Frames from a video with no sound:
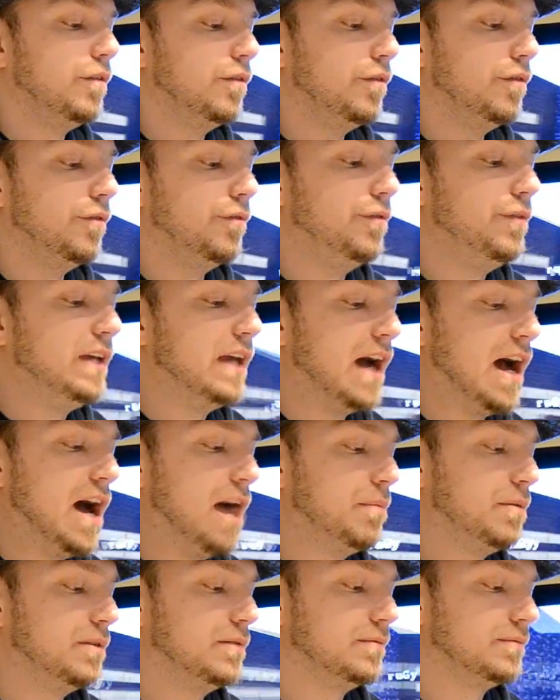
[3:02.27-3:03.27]
Wir
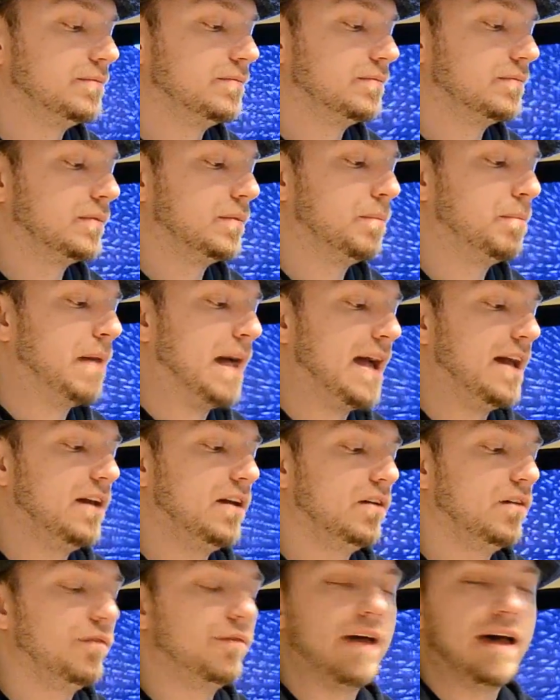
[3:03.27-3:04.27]
haben
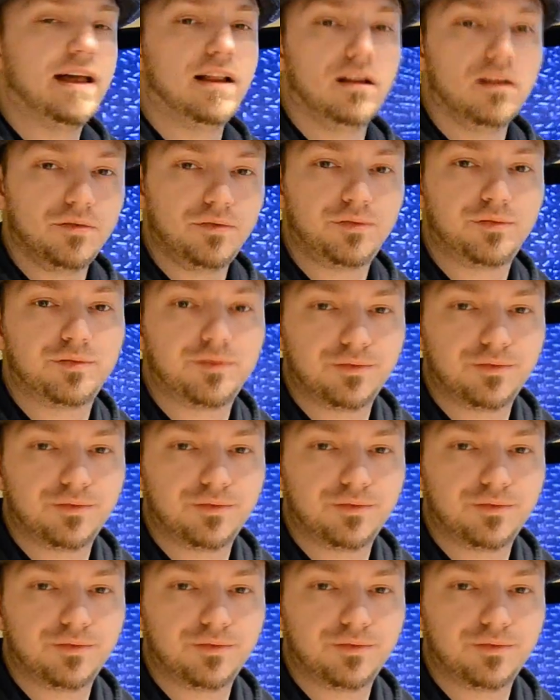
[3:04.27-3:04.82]
bei Valve,